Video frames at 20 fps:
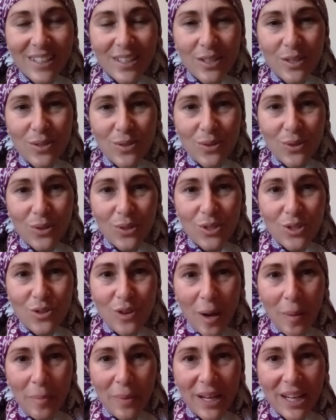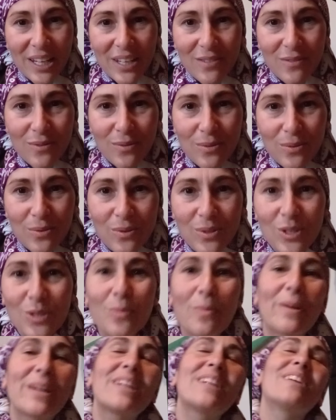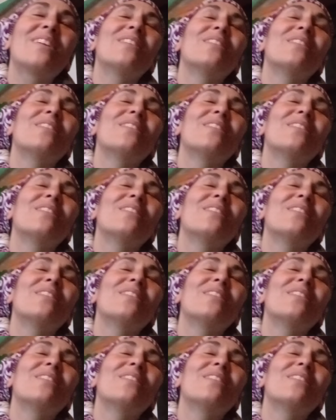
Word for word: ce que tu as prévu. Je prie